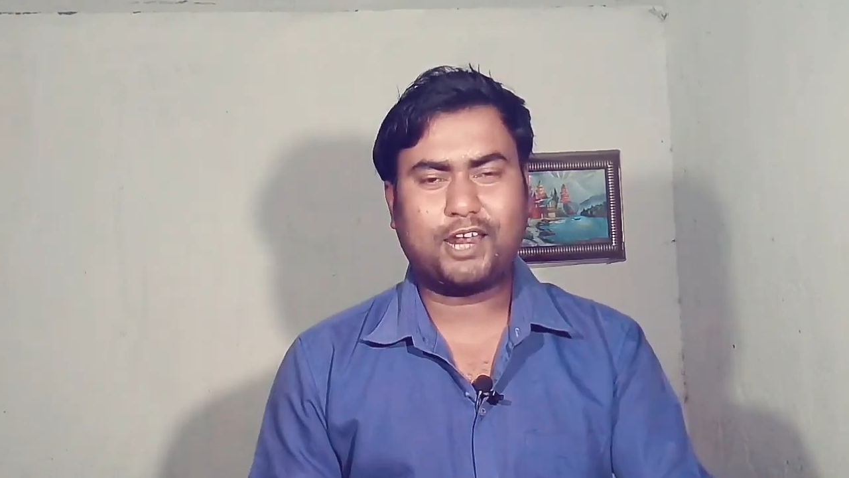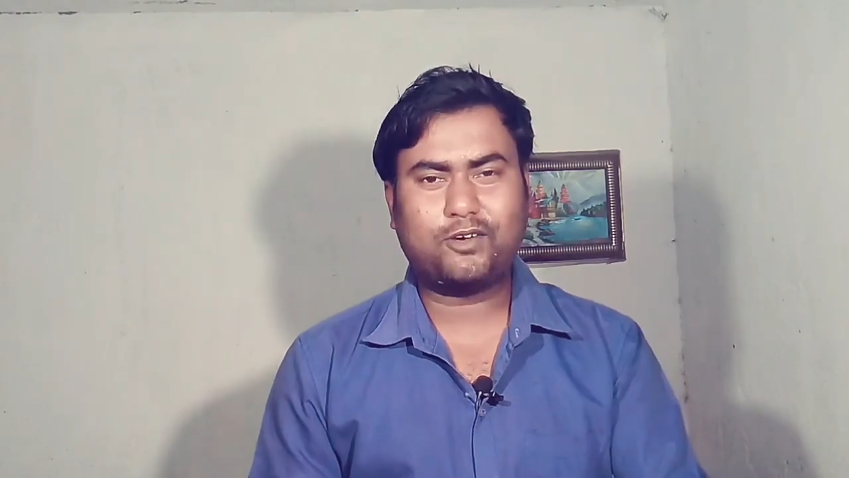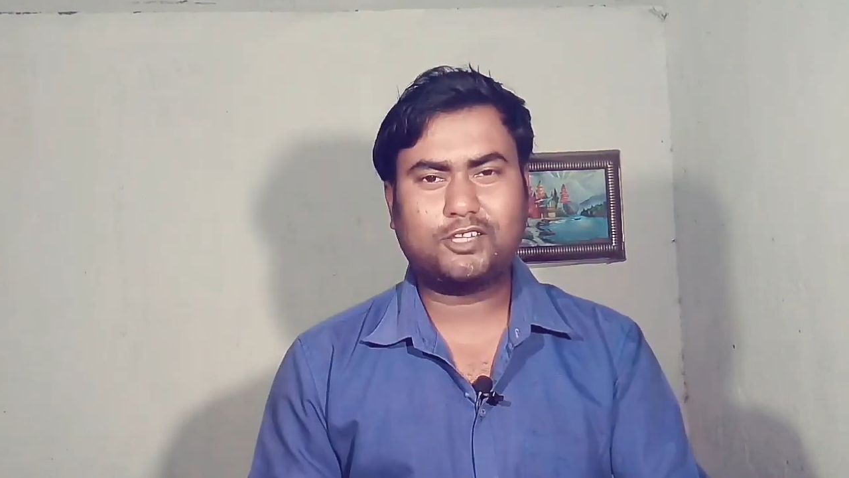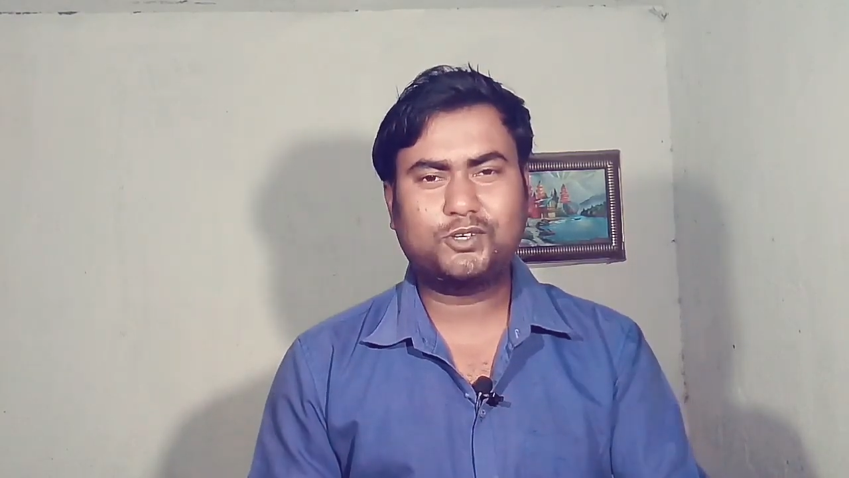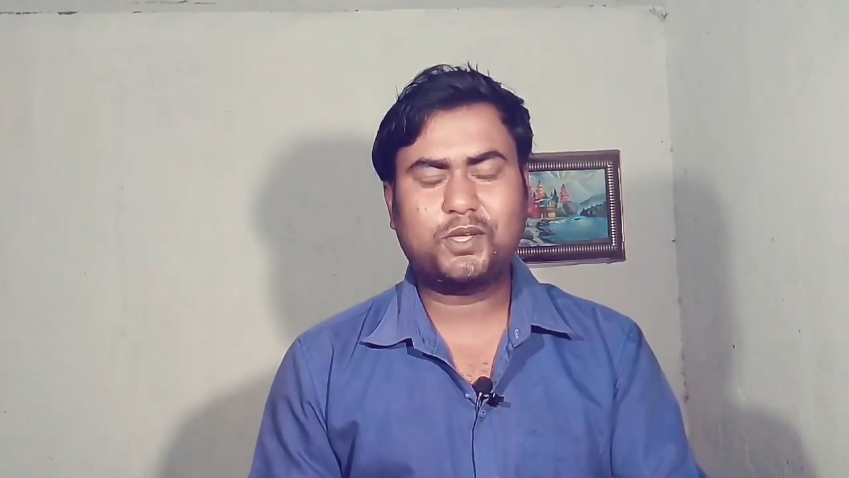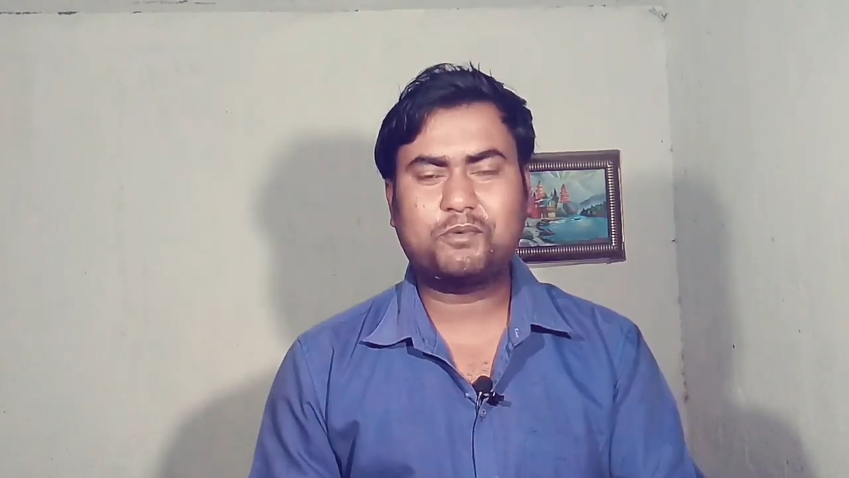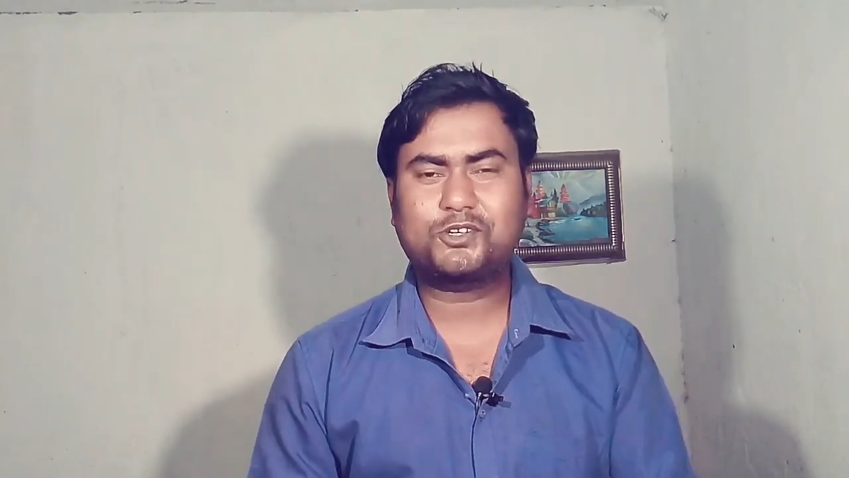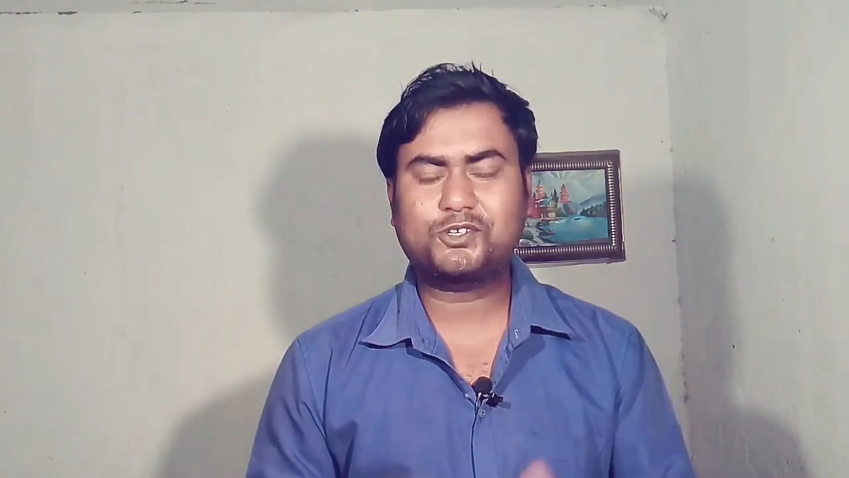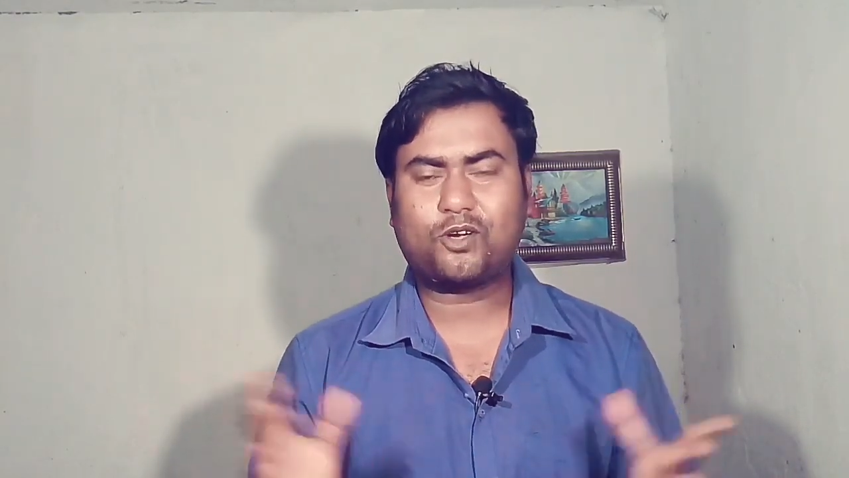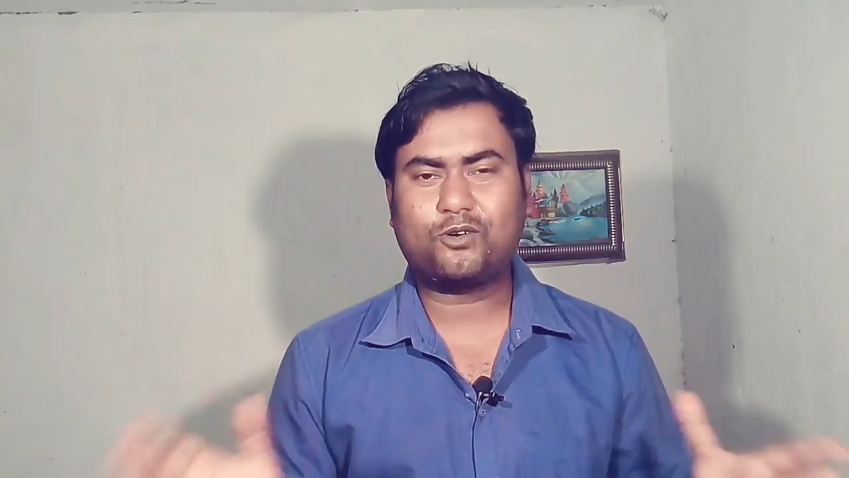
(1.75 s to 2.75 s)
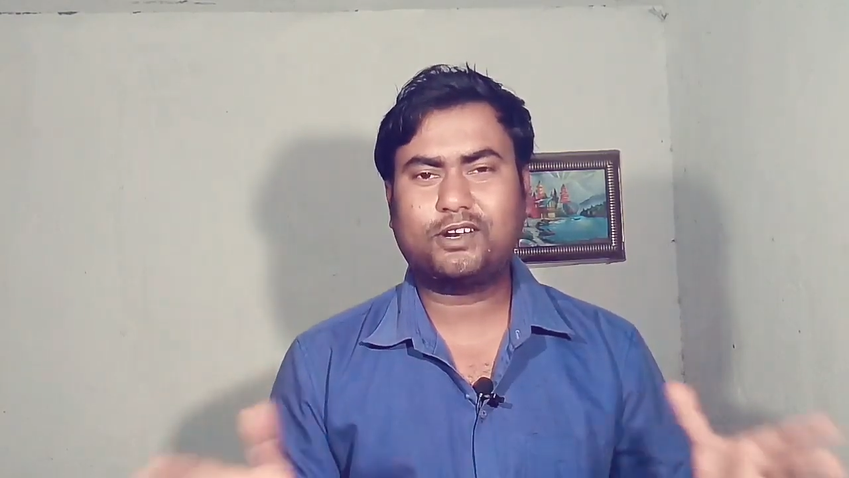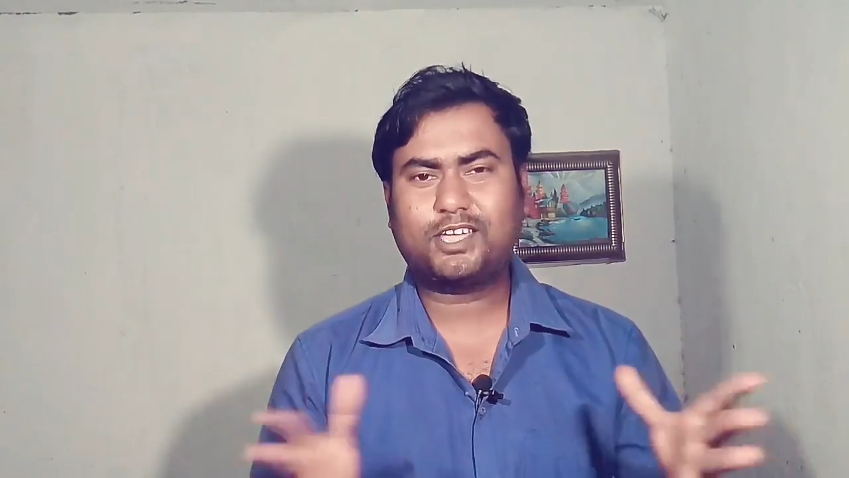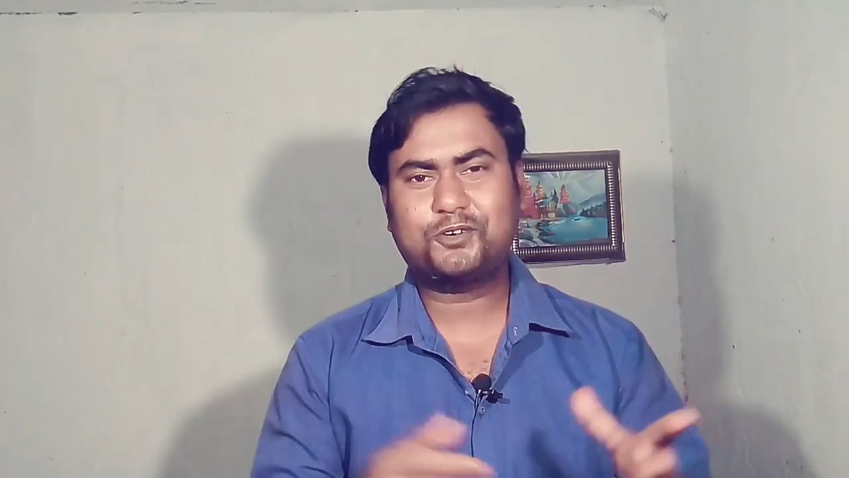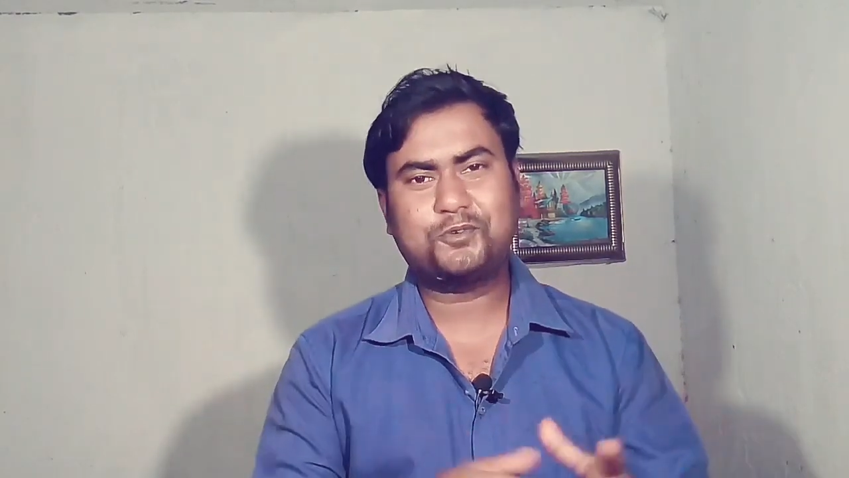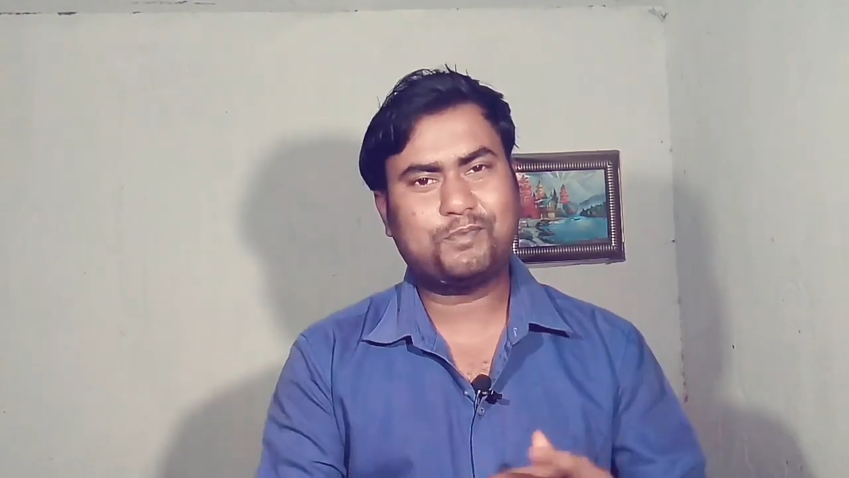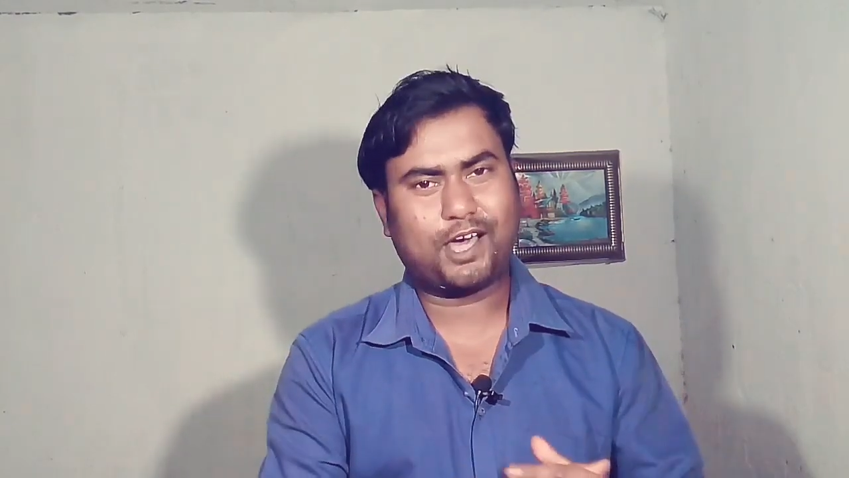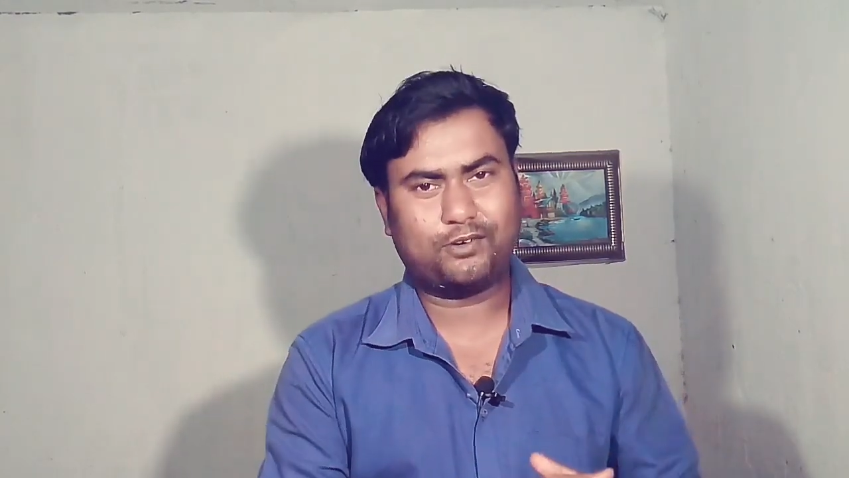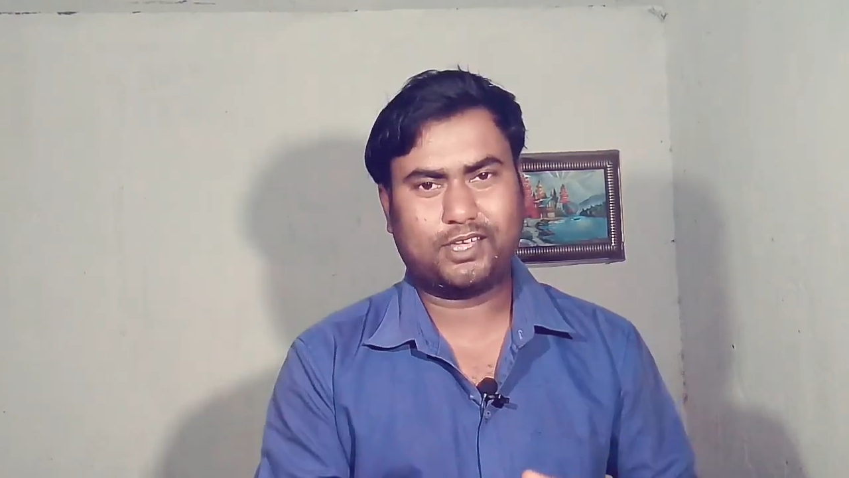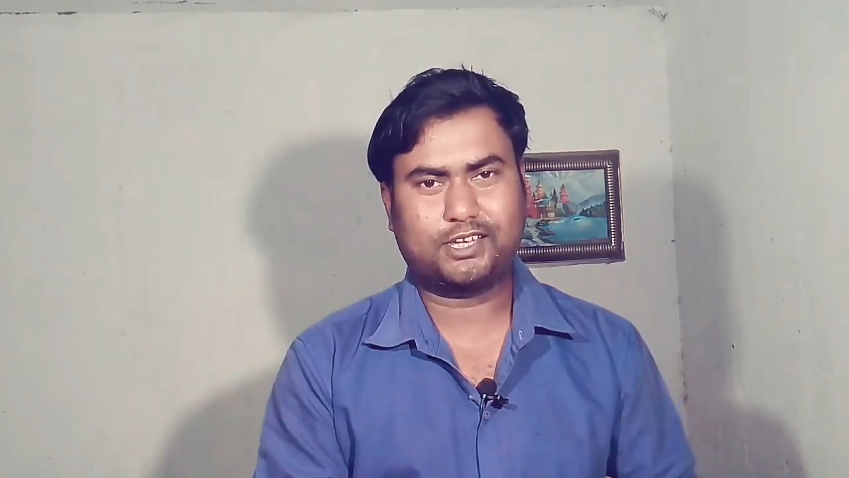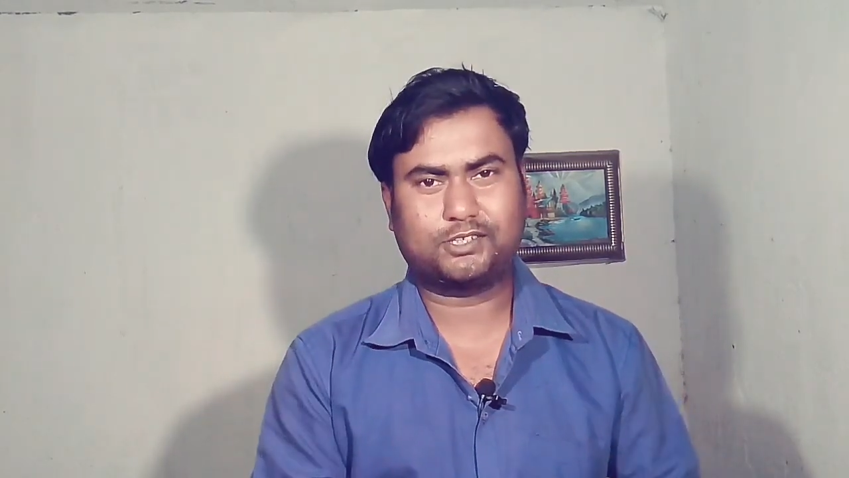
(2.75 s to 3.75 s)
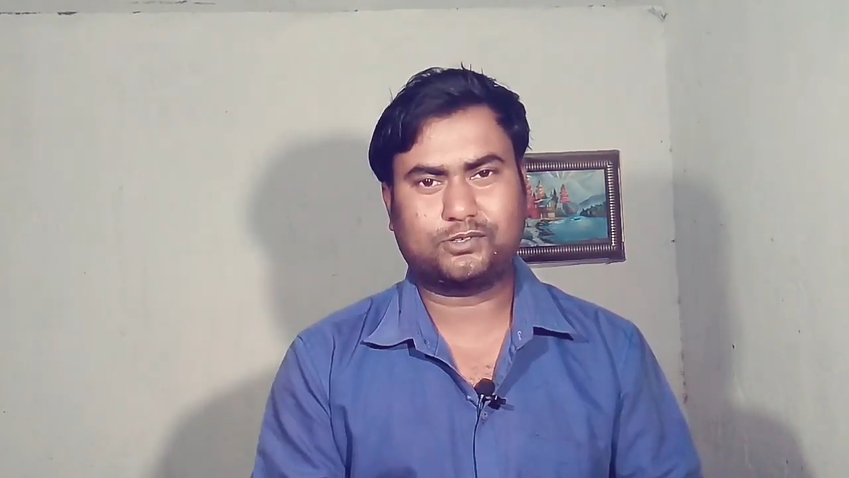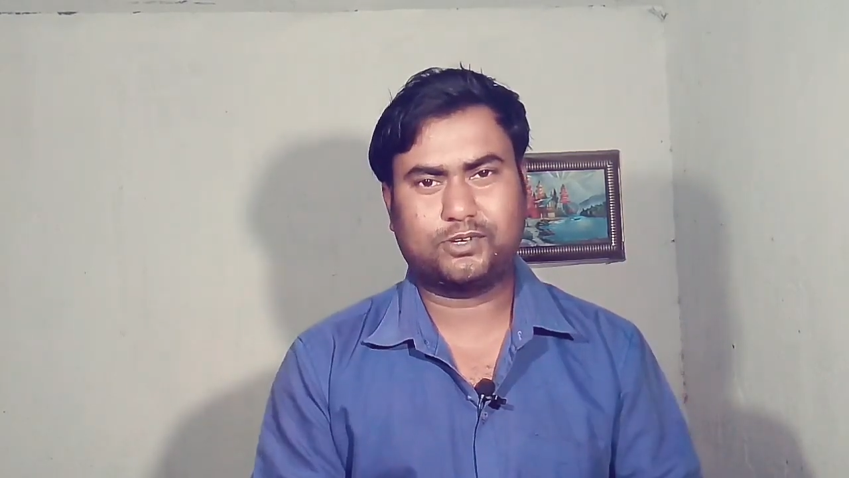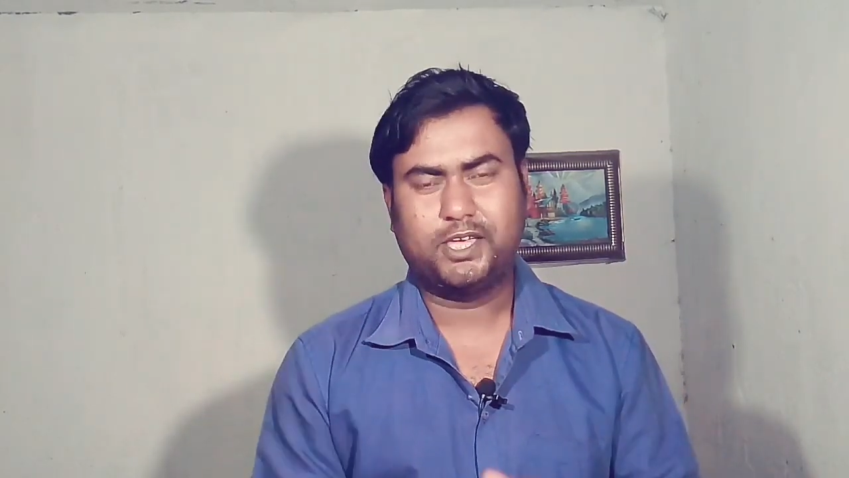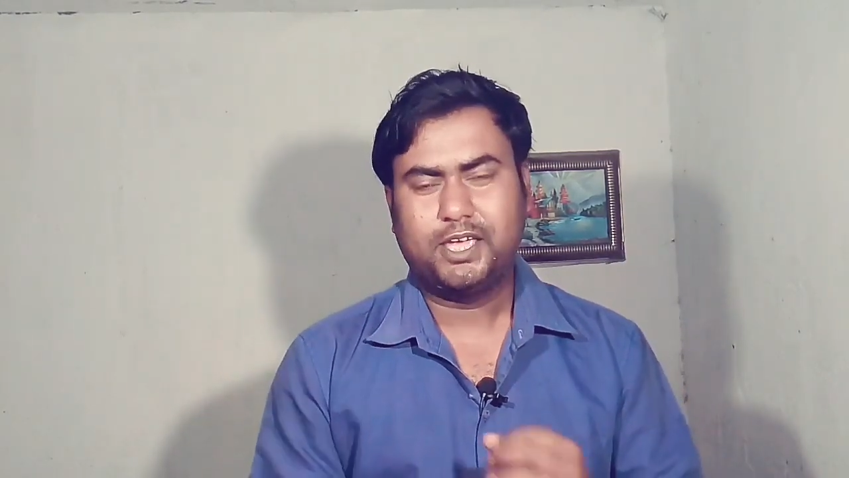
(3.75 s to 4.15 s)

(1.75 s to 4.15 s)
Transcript: ভালো আছো এবং সকলকেই খুব ভালো রেখেছো